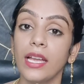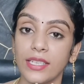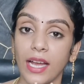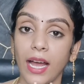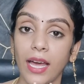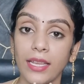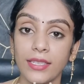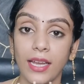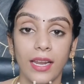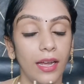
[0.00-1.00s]
చాలా
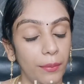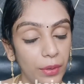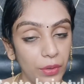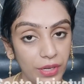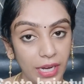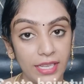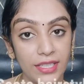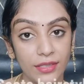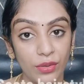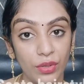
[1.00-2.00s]
చాలా మీరు ట్రై
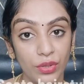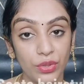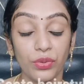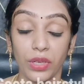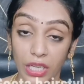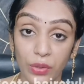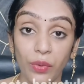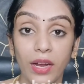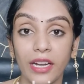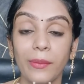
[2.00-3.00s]
చేసి ఉండొచ్చు ఇది
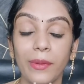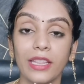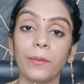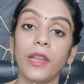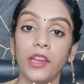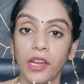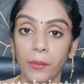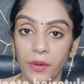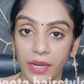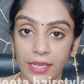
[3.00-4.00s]
ఒక్కటి మాత్రం నన్ను నమ్మి
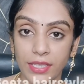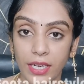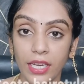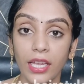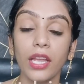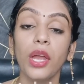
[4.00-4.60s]
ట్రై చేయండి